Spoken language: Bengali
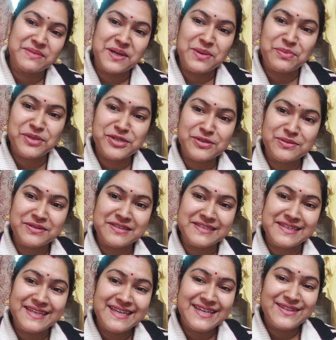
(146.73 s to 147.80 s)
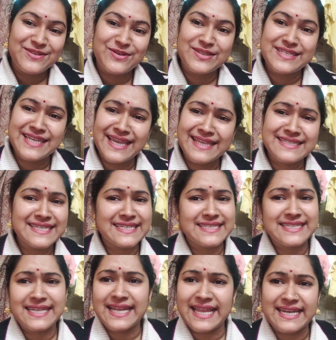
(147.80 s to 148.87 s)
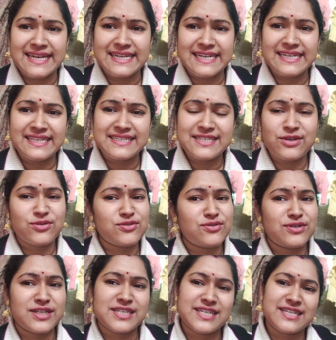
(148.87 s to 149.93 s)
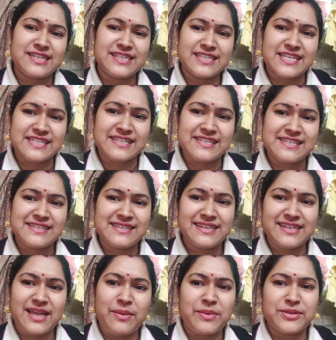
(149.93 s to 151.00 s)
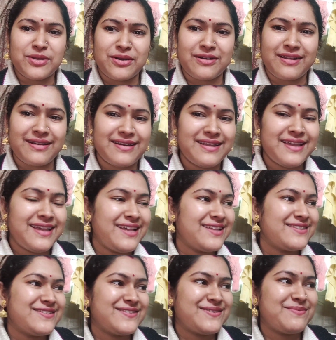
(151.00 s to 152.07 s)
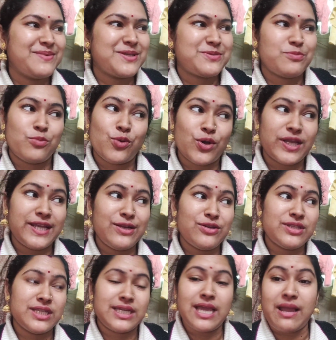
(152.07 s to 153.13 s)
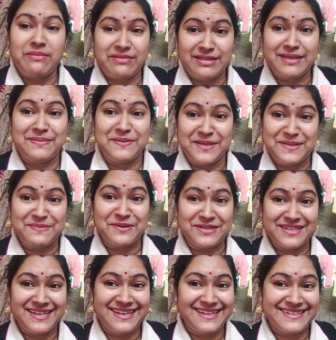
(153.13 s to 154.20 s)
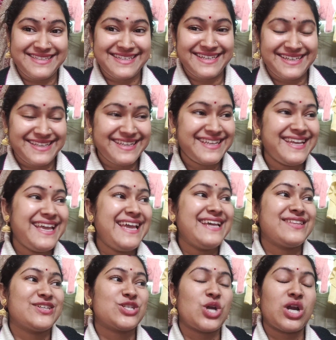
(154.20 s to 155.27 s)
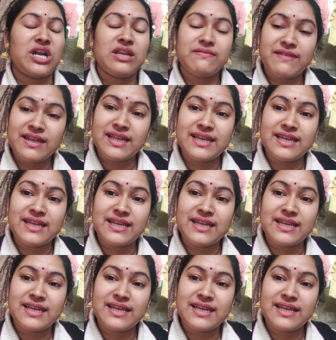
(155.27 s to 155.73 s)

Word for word: আর সাবস্ক্রাইব যারা করেছো তাদেরকে তো অসংখ্য ধন্যবাদ আর যারা করনি প্লিজ তোমরা নতুন যারা আছো আমার চ্যানেলে তোমরা সাবস্ক্রাইব করো তো